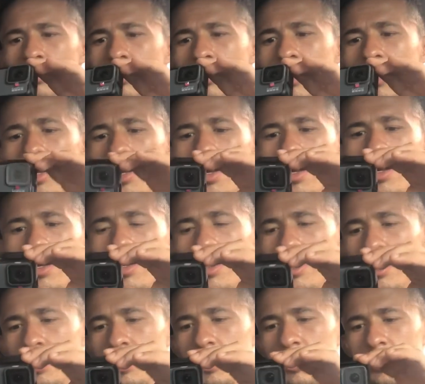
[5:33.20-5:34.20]

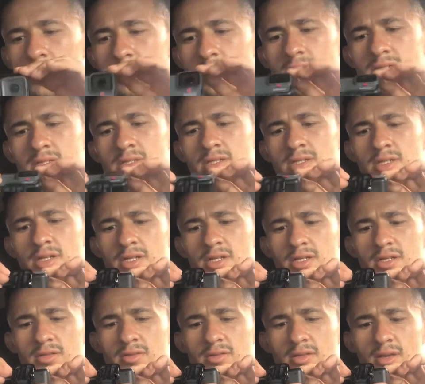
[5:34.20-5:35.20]
Ah, ixi, acho
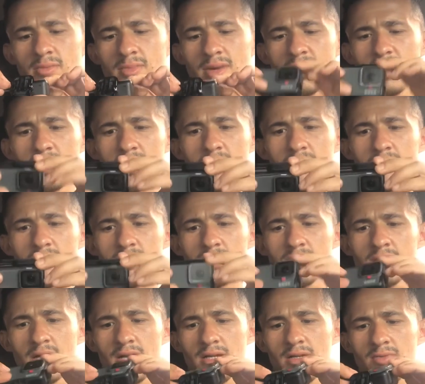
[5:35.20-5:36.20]
que não tem bateria não,
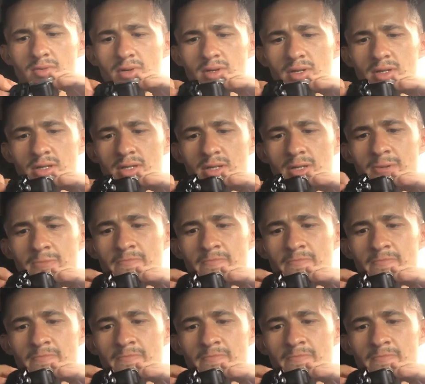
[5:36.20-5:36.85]
descarregou aqui.